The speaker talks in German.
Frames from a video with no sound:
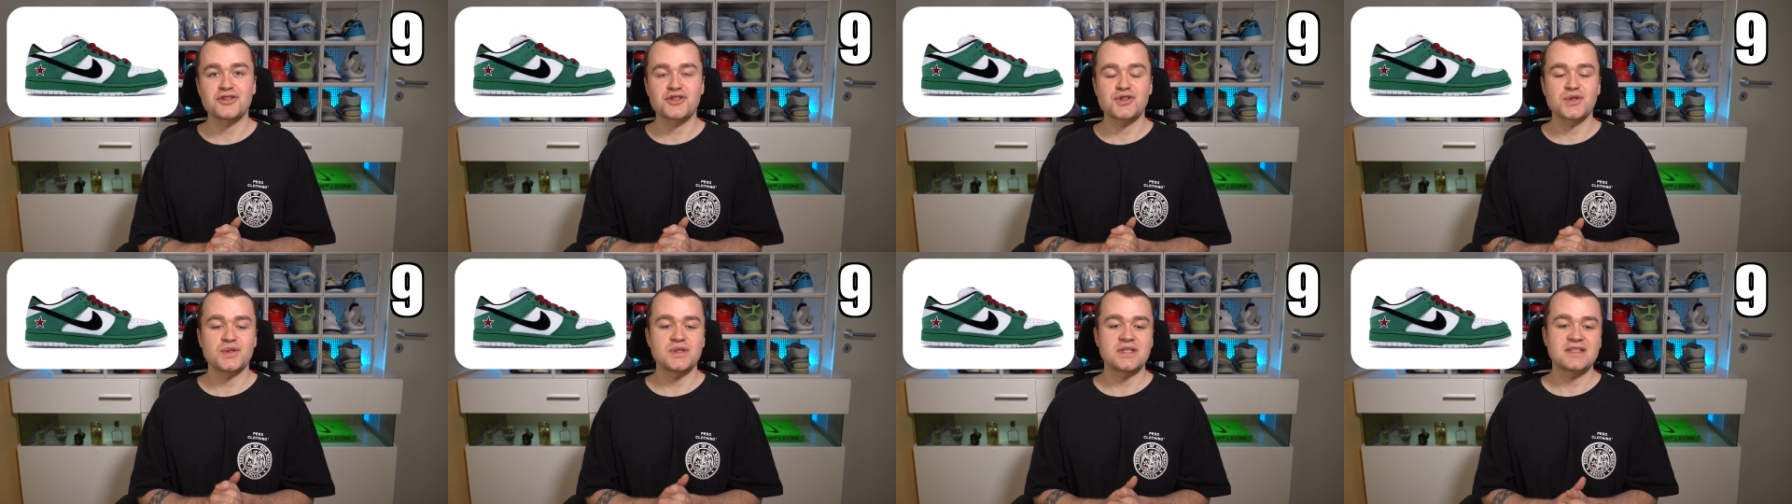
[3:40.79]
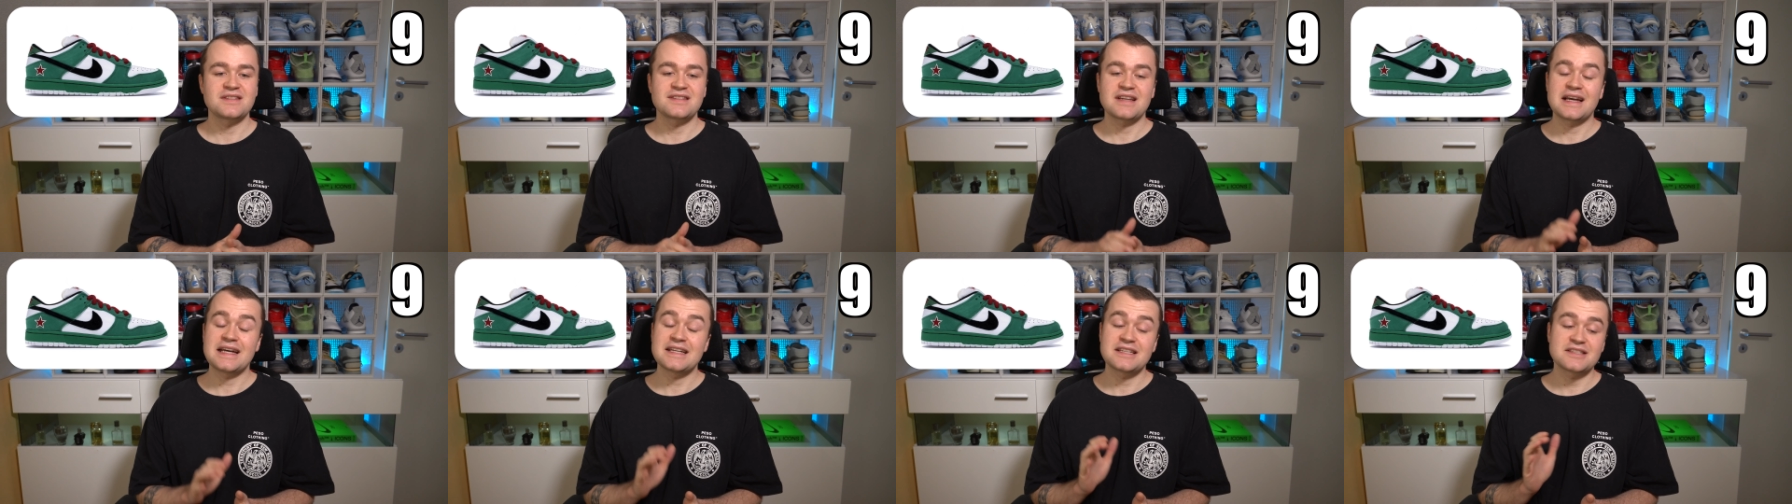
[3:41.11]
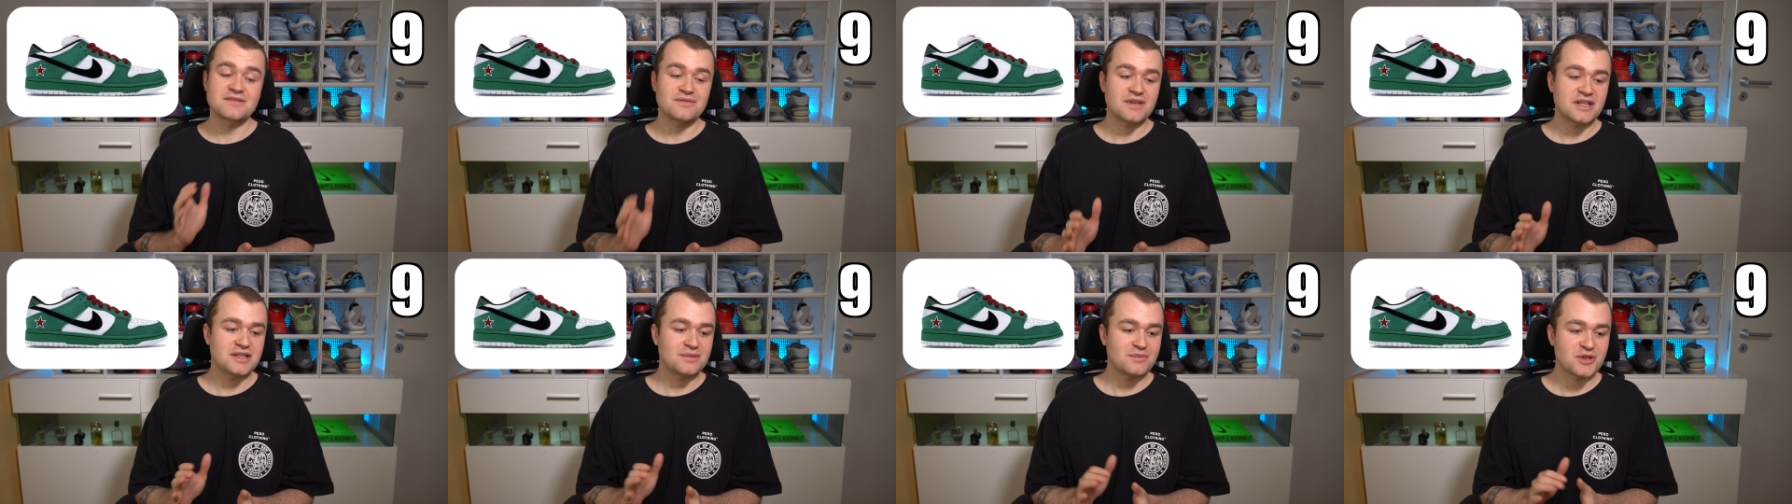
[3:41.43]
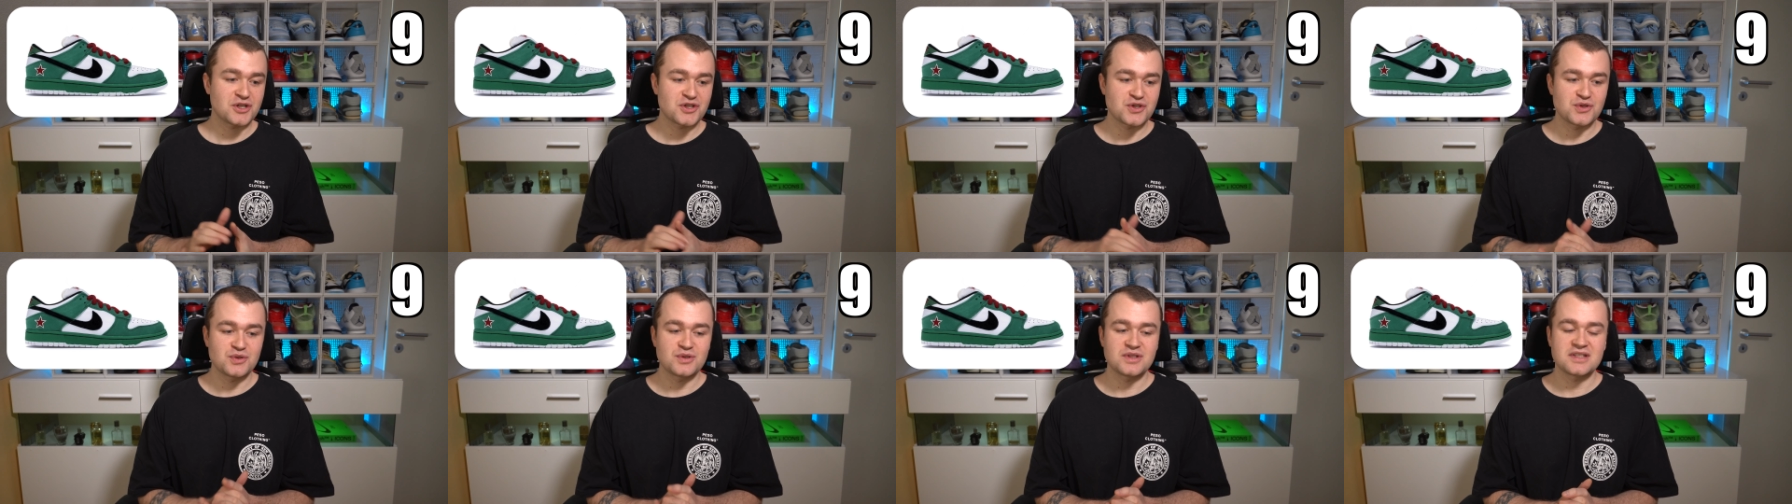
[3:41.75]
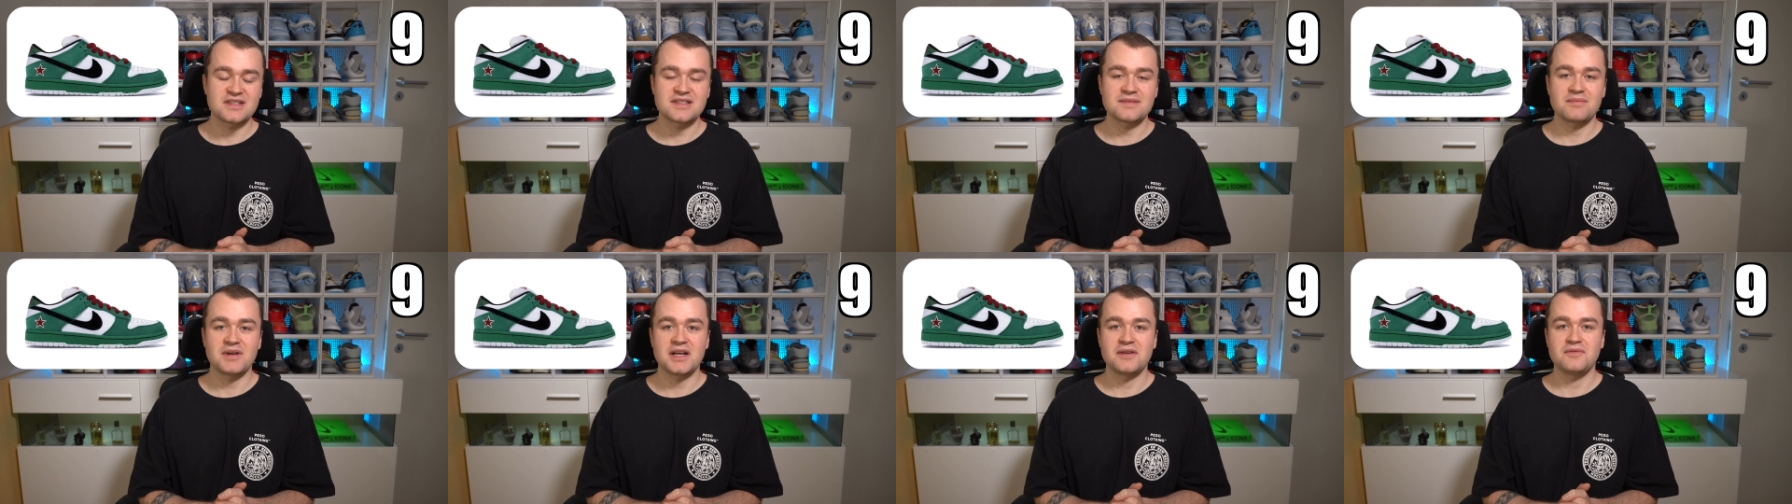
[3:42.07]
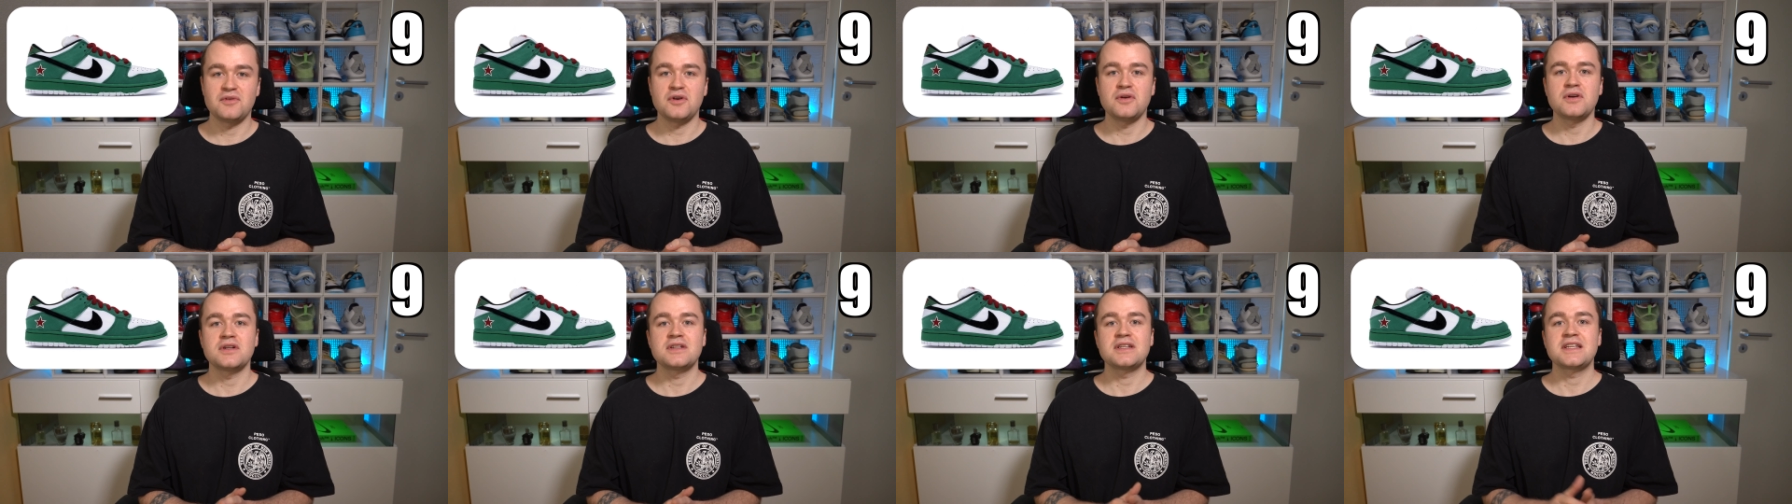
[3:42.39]
schöne Zeit, es waren immer schöne zwei
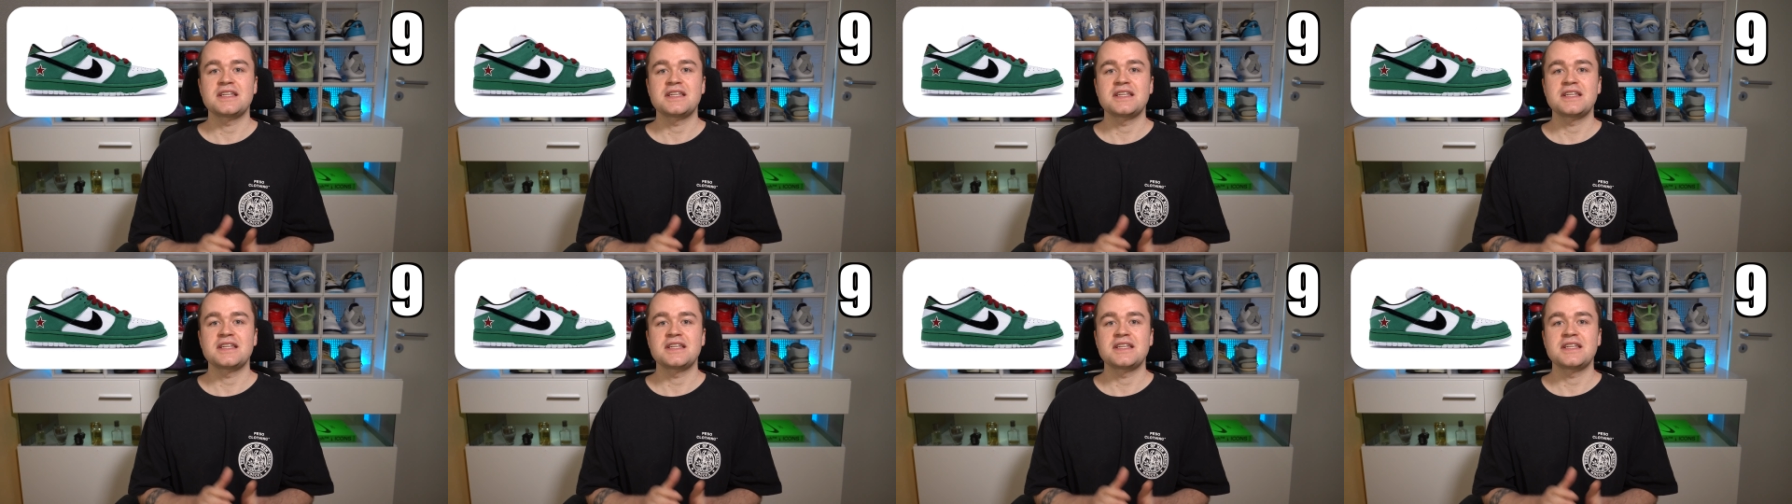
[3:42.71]
Wochen.